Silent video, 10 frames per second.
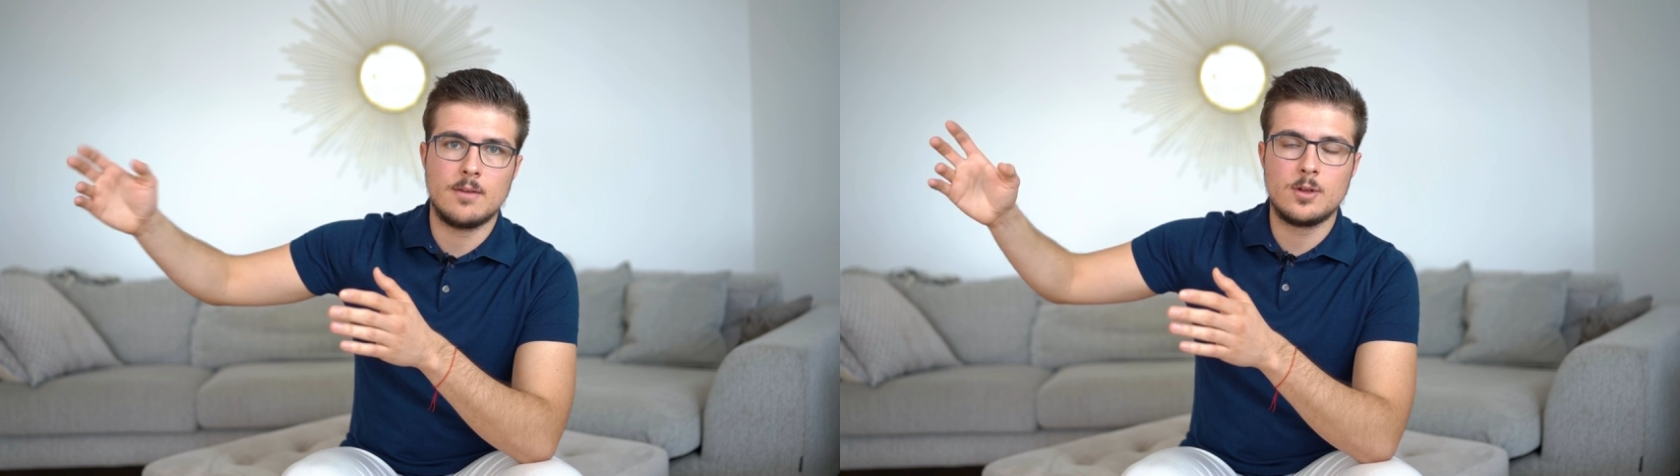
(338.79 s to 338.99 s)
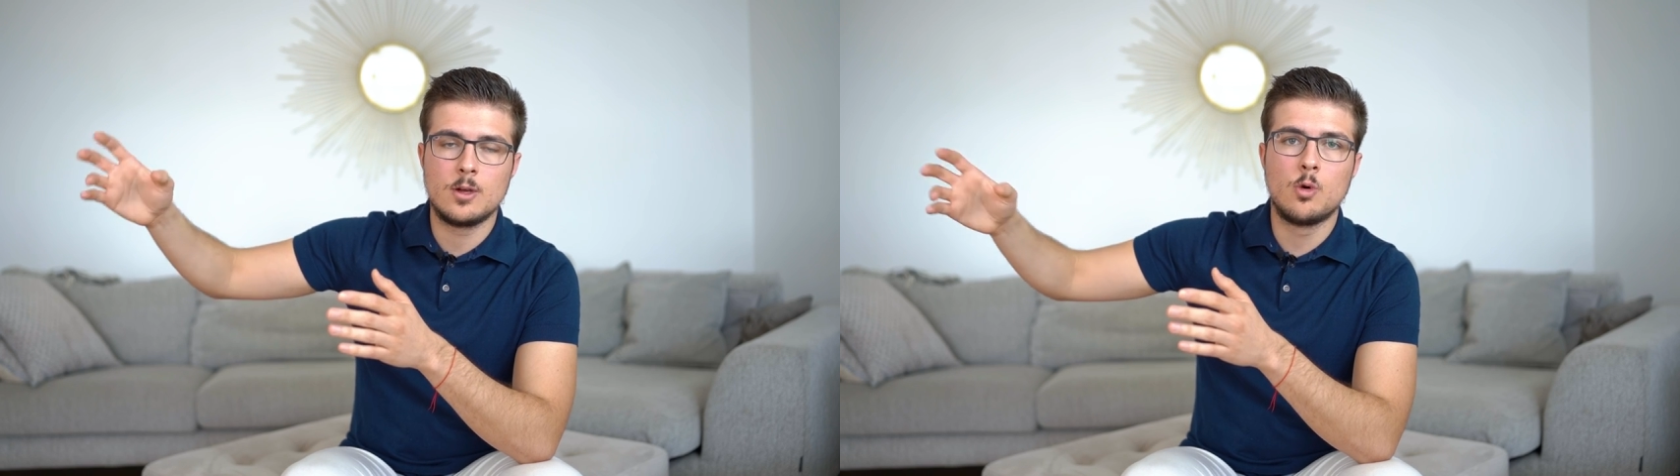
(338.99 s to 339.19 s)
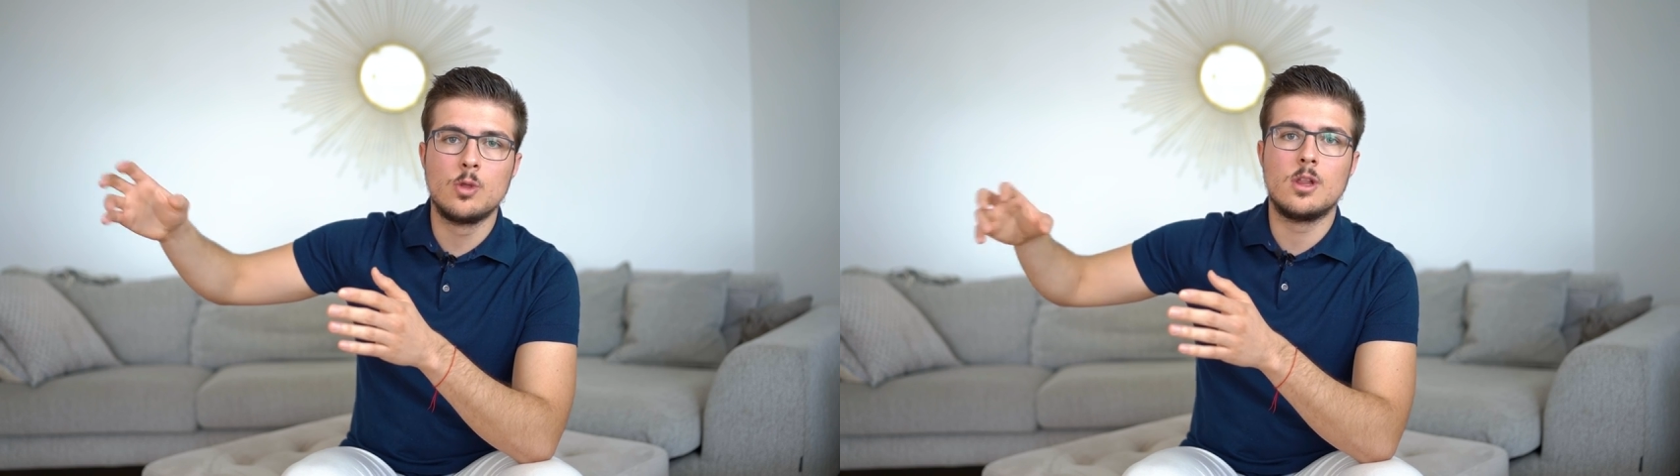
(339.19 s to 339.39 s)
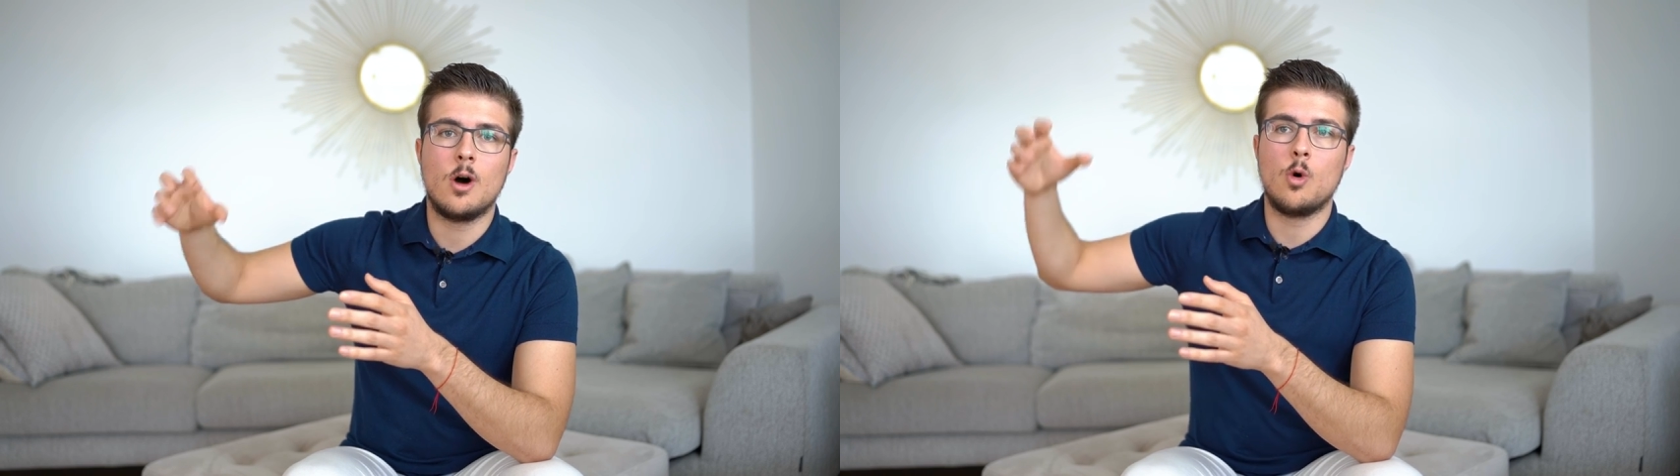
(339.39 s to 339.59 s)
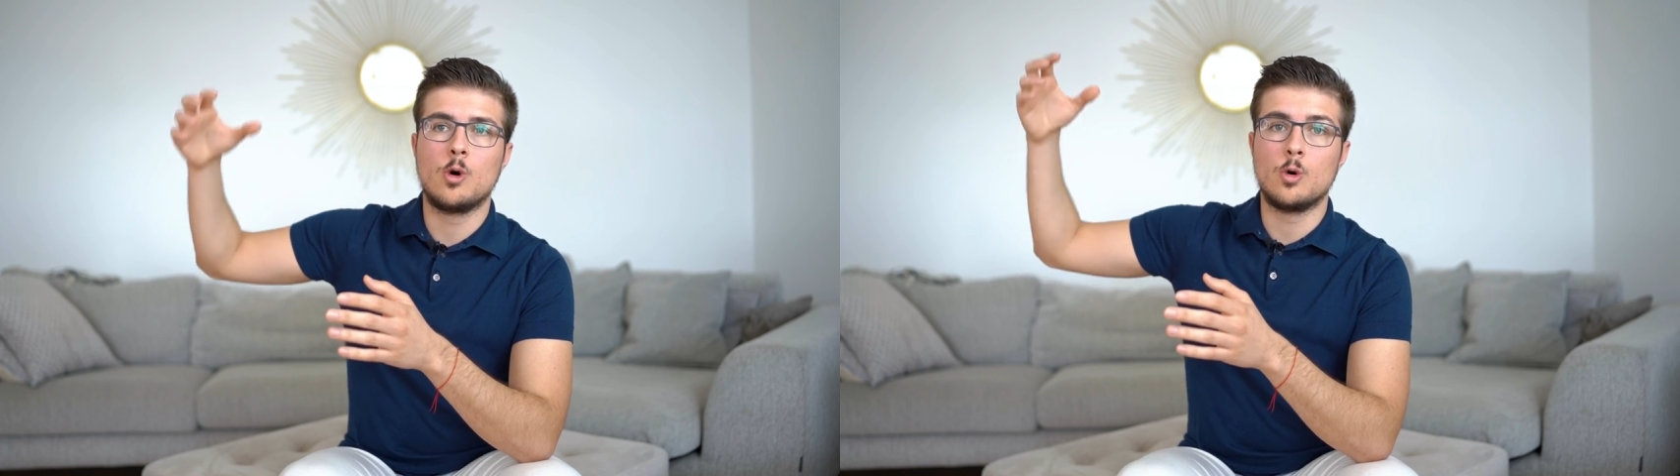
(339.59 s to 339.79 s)
der für den Kunden
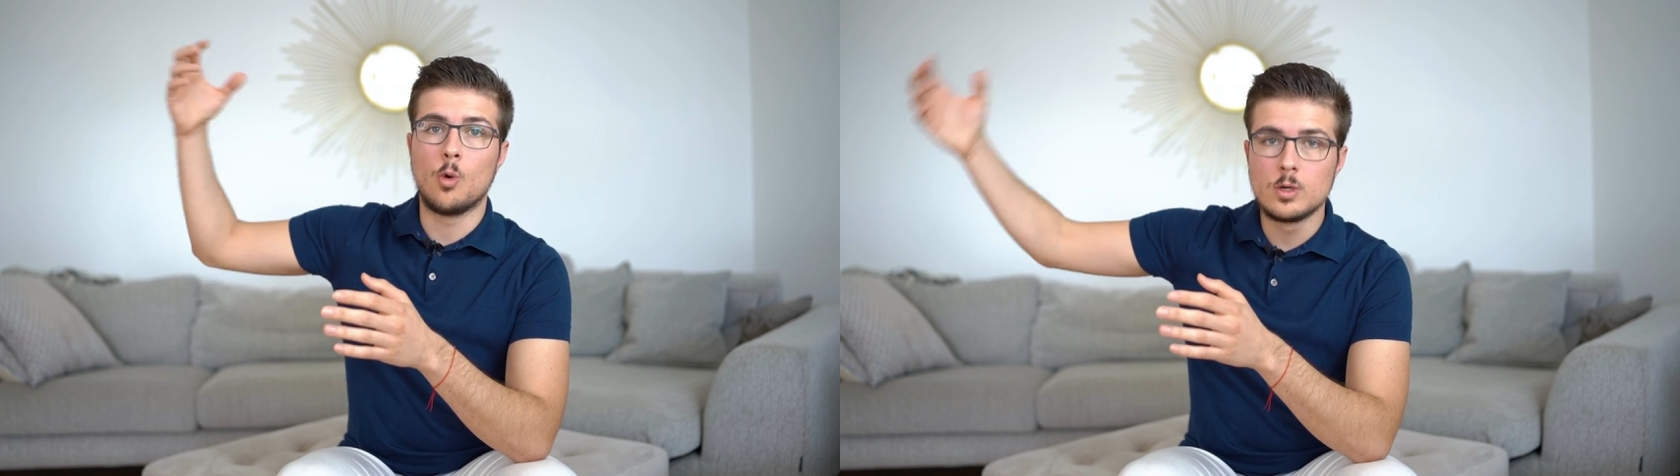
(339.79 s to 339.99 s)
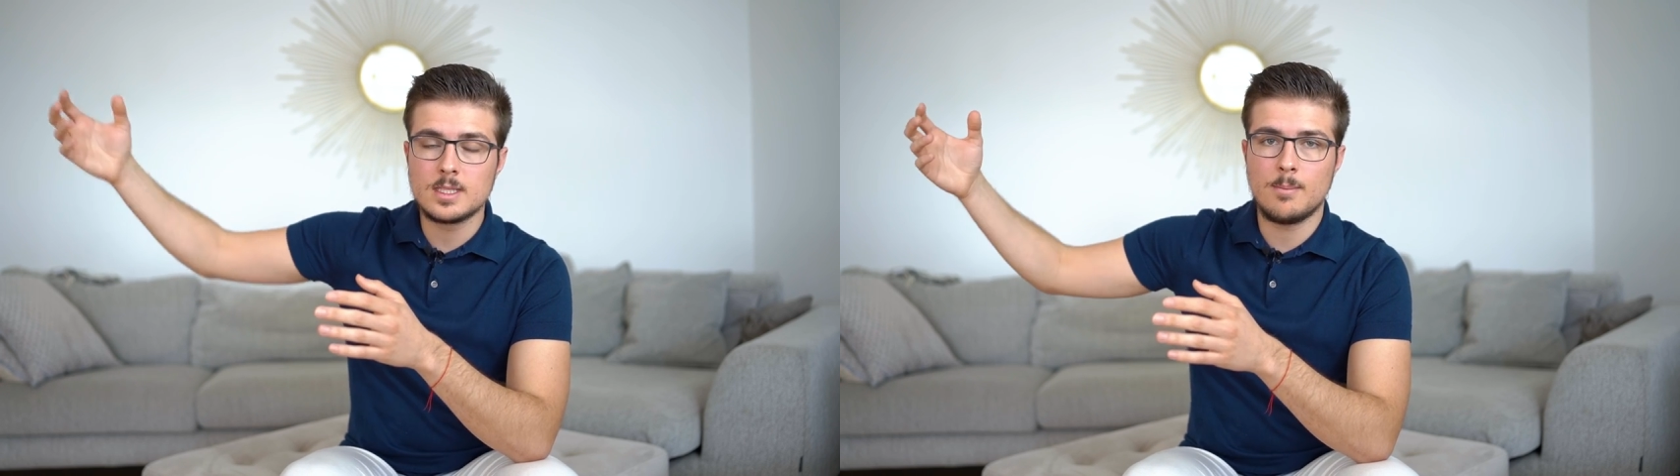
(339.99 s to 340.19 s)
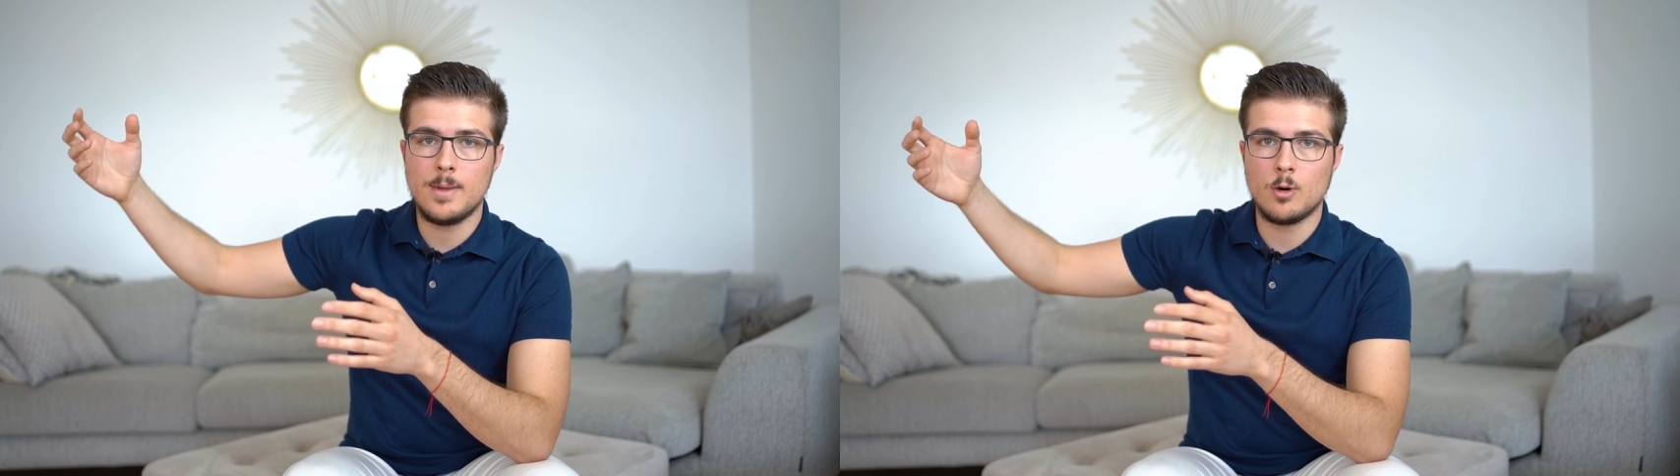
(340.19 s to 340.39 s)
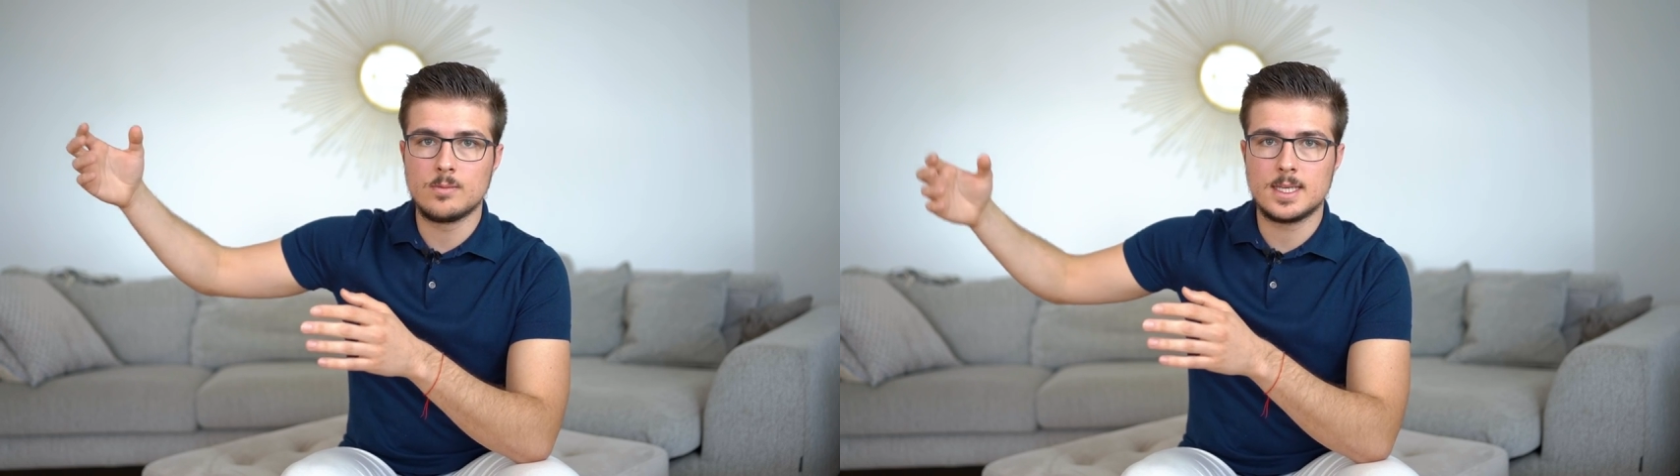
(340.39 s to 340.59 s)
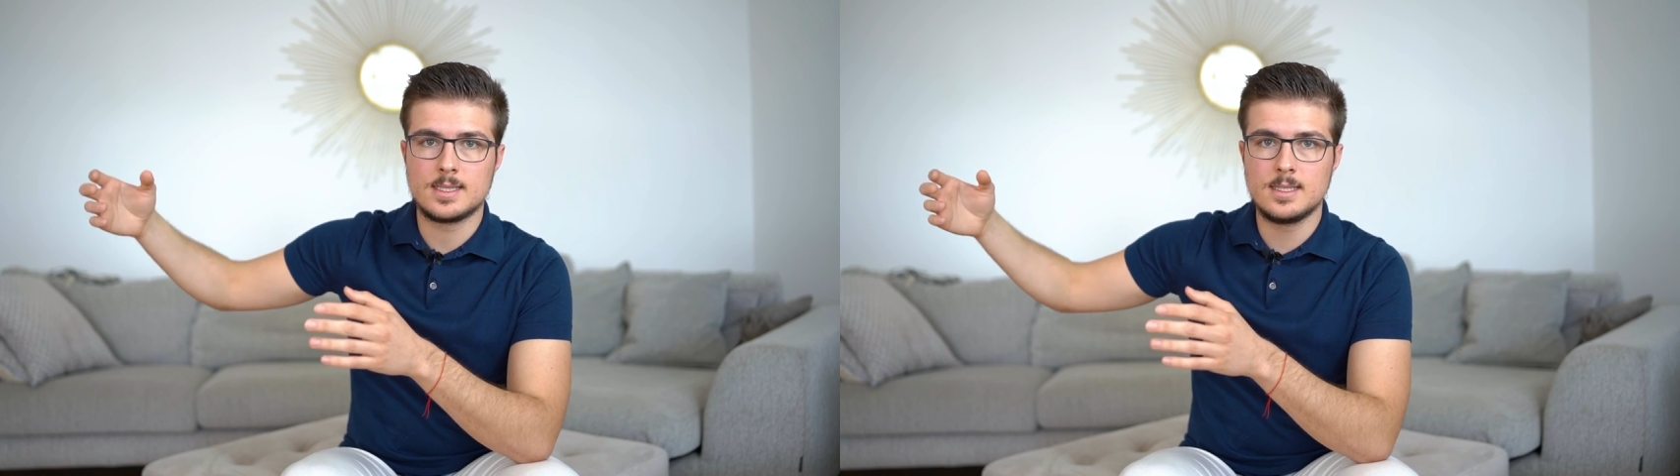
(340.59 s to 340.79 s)
auch ein großer
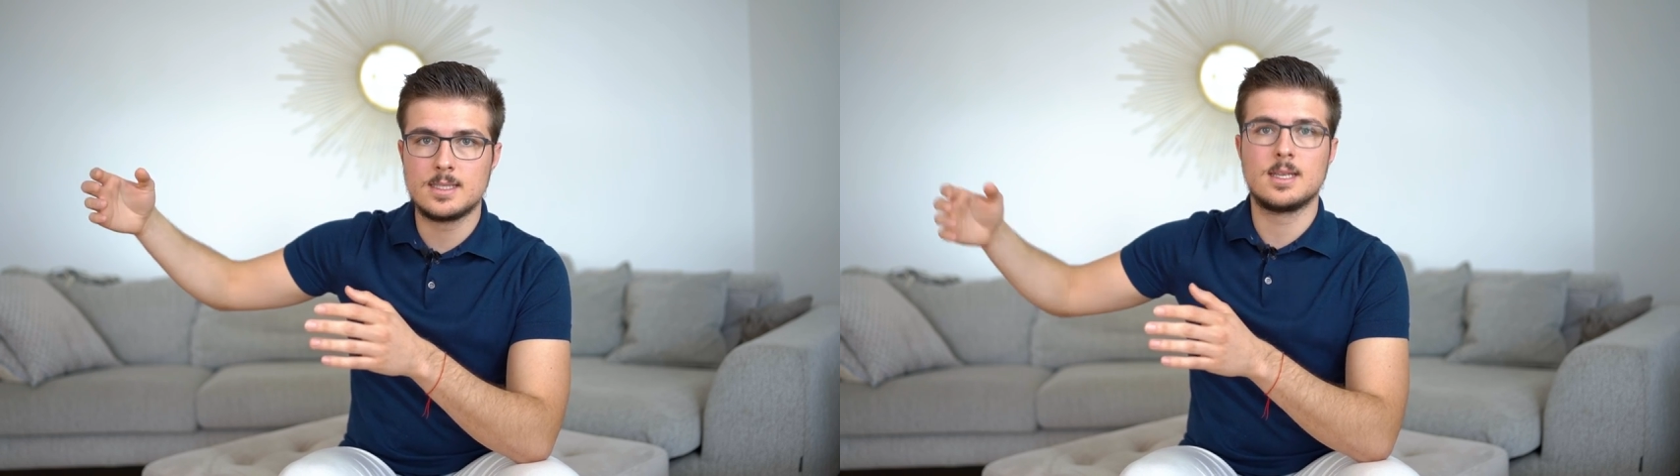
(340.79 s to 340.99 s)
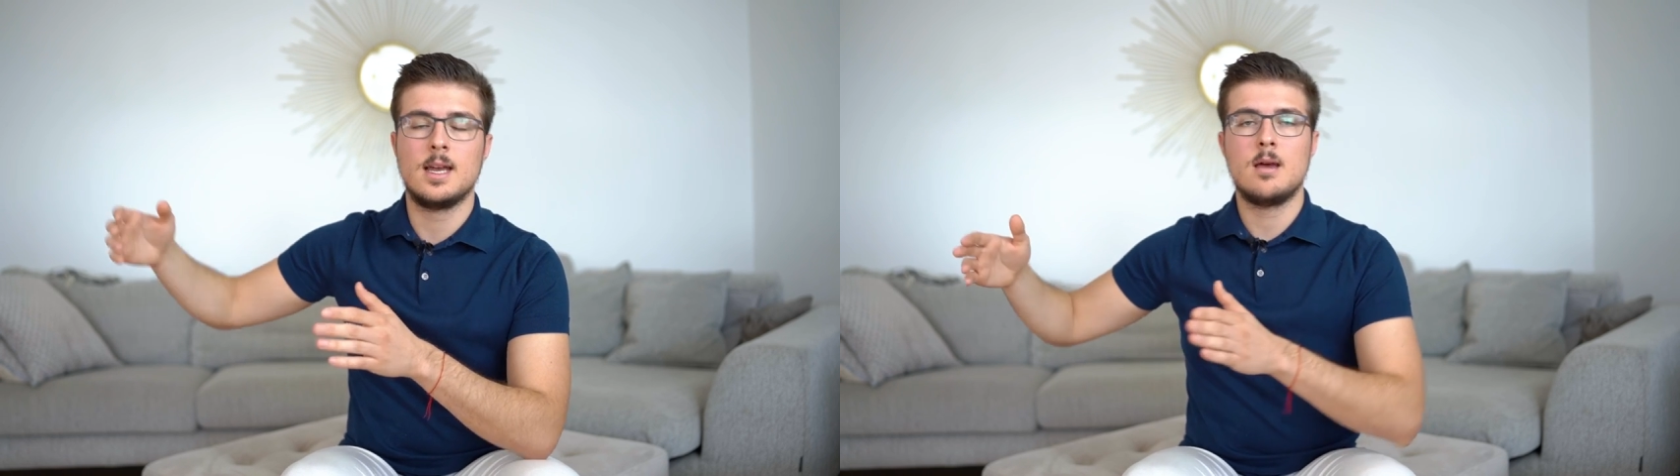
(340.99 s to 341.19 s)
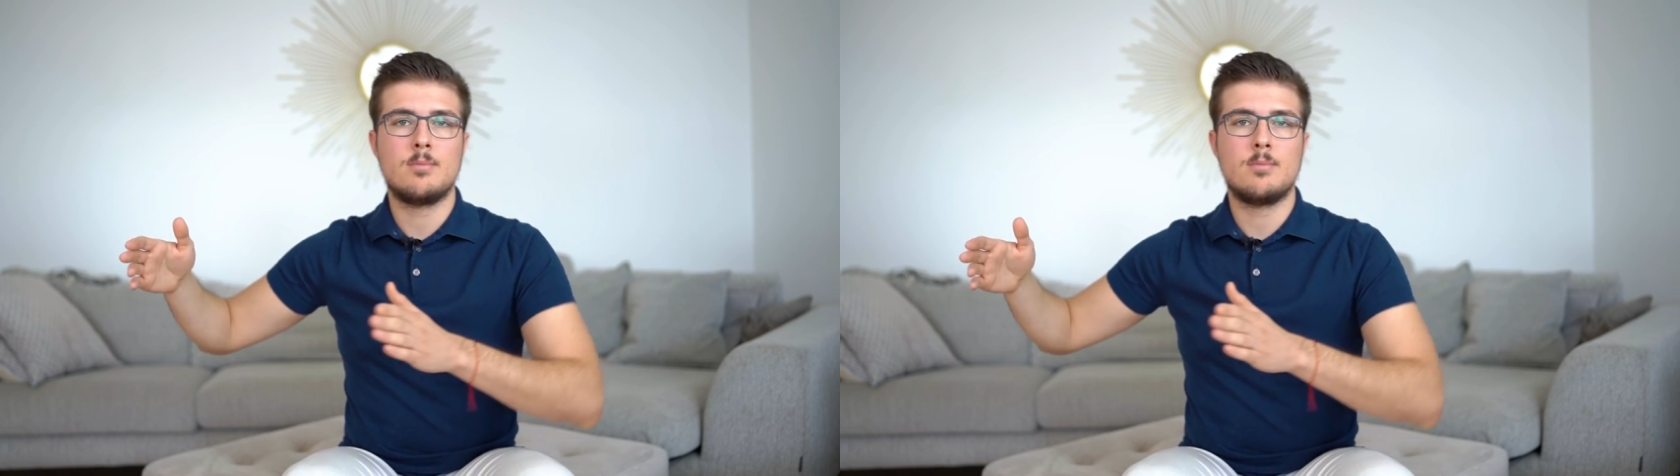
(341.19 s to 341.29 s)
Mehrumsatz ist,